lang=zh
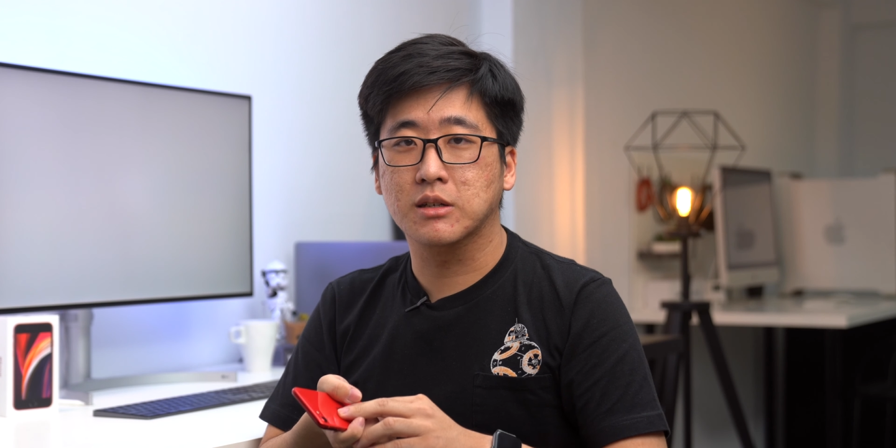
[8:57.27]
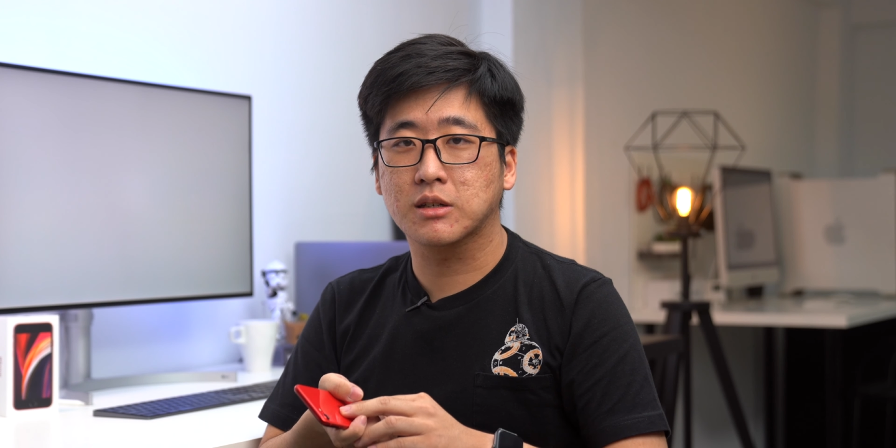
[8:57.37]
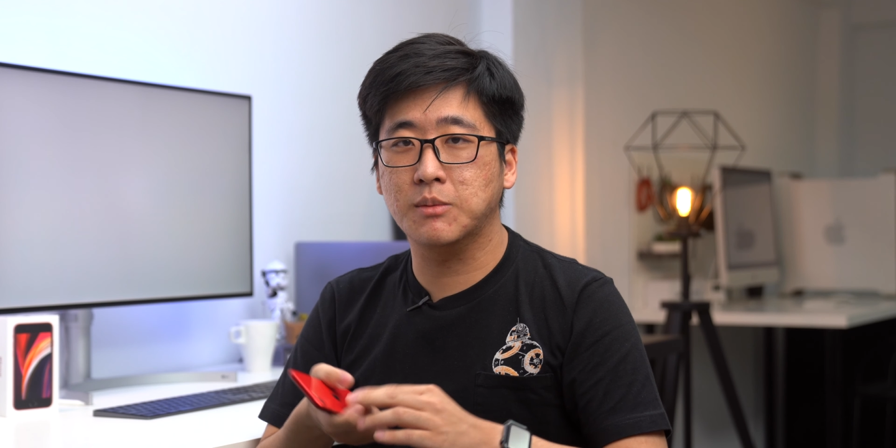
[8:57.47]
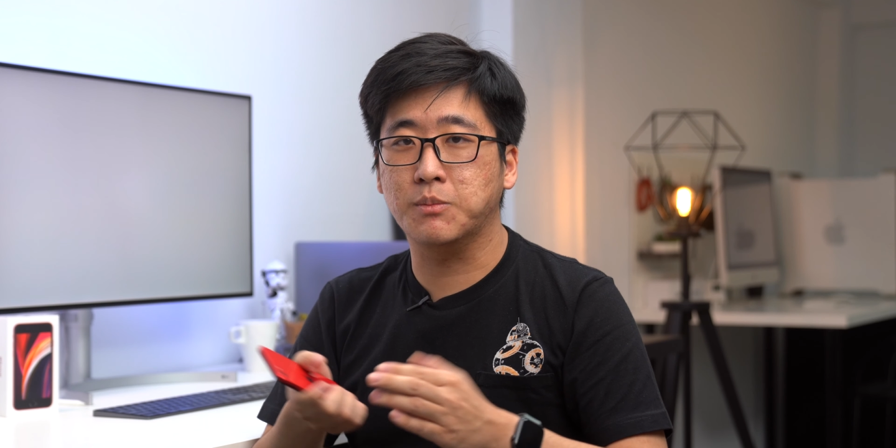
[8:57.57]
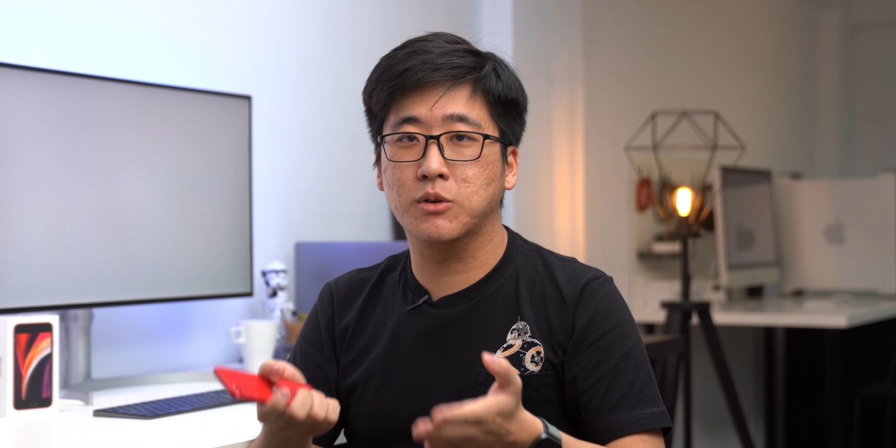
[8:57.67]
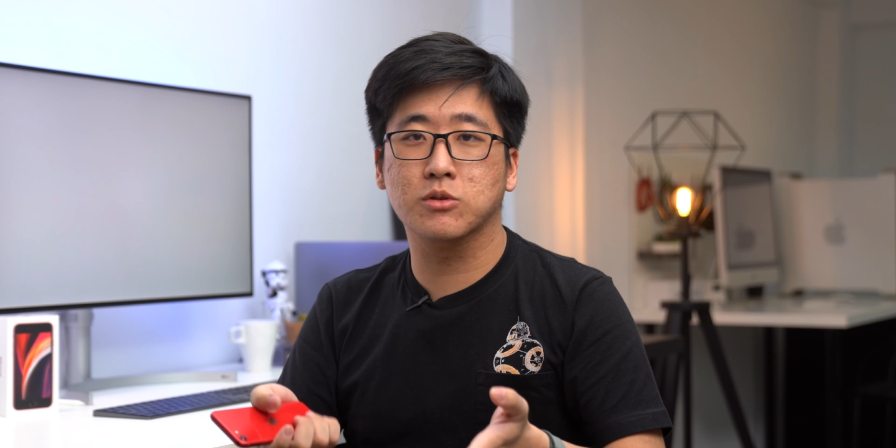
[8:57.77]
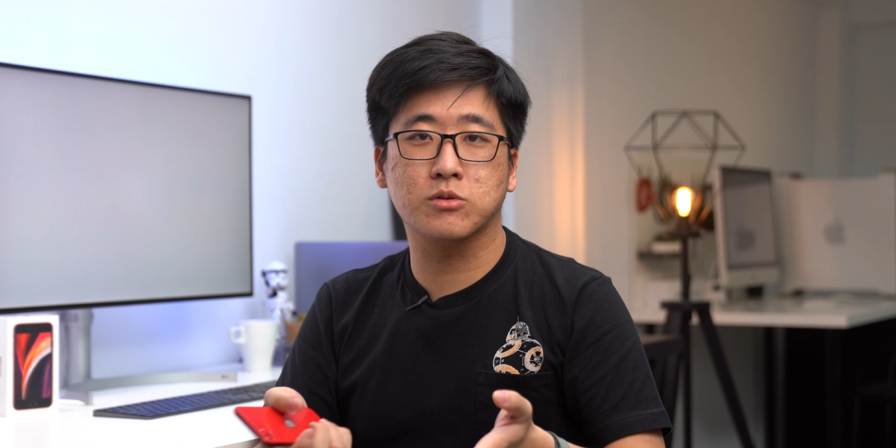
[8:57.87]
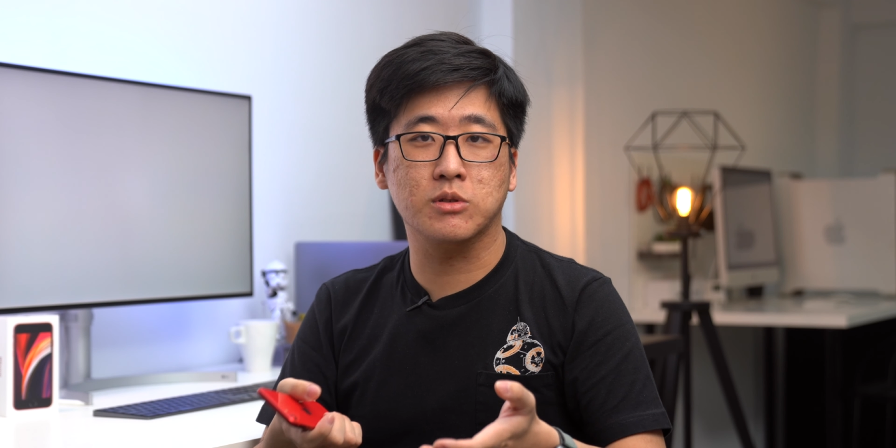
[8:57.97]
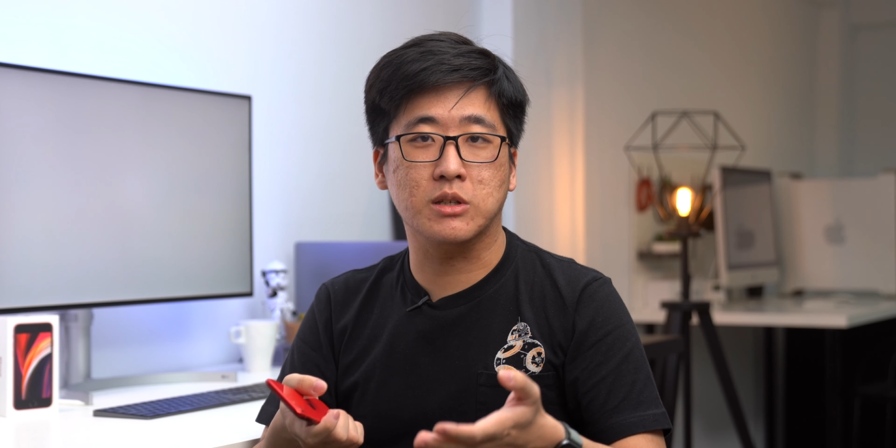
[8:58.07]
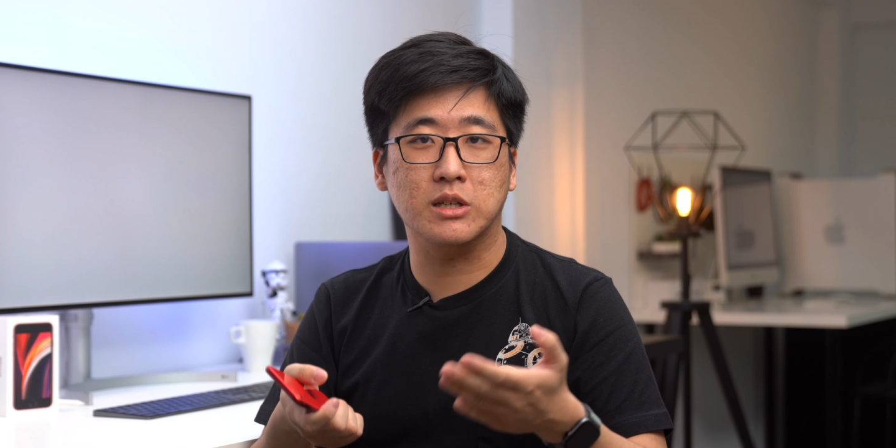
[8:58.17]
更不用
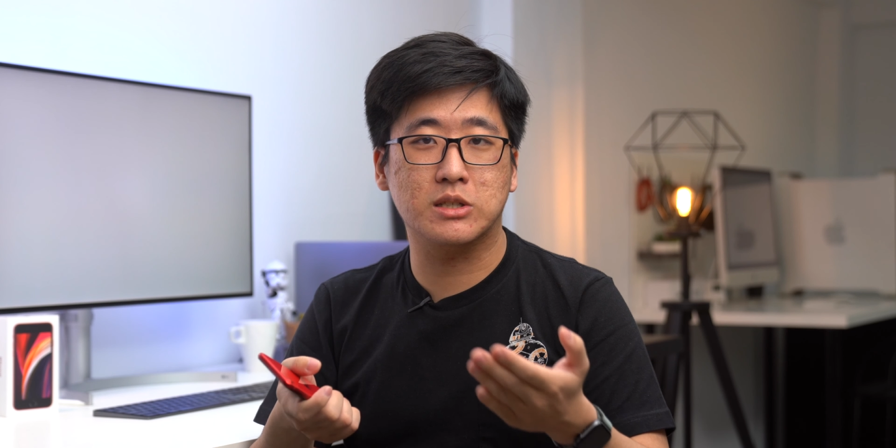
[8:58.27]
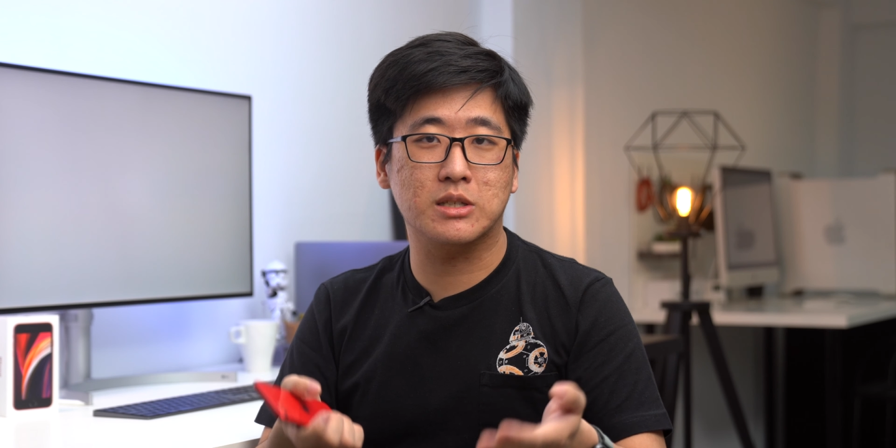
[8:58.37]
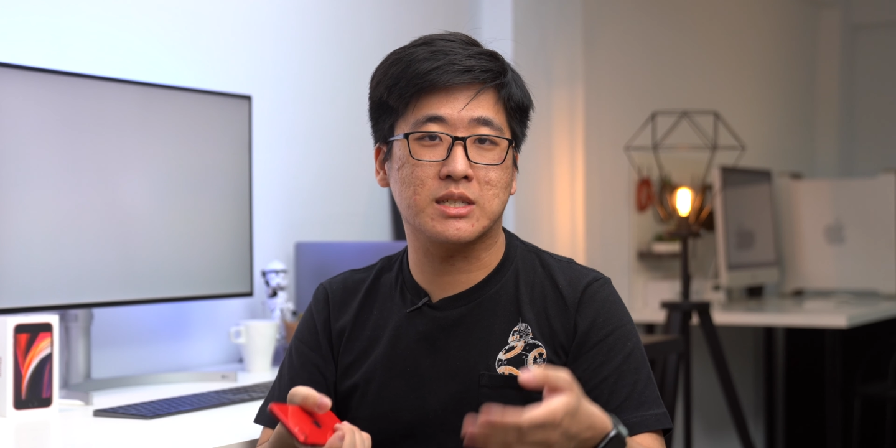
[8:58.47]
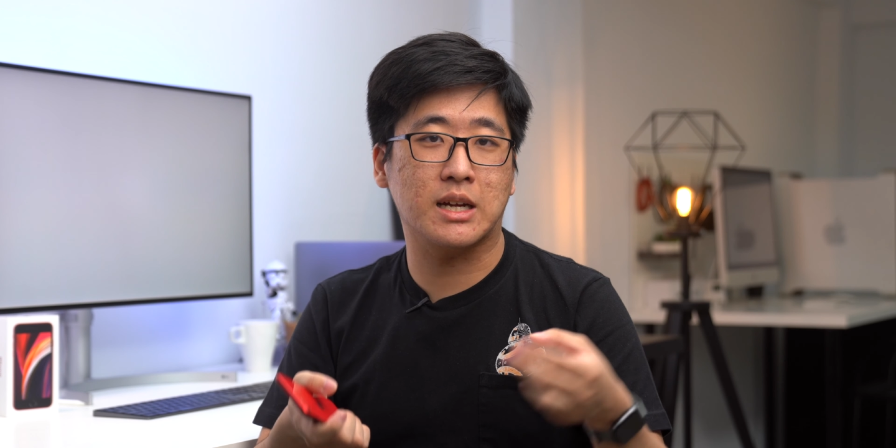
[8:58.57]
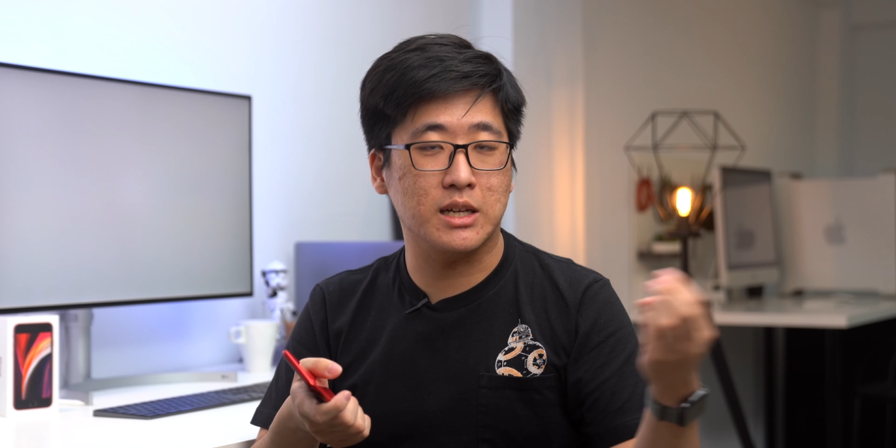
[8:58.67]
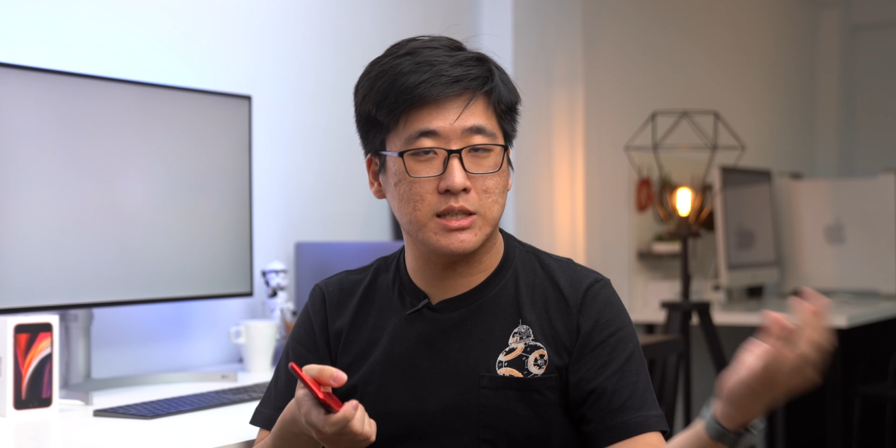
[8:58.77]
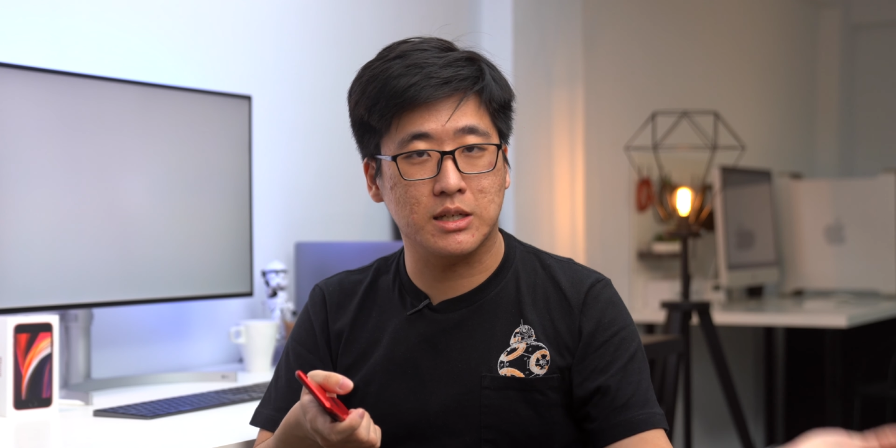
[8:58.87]
说，你一支三年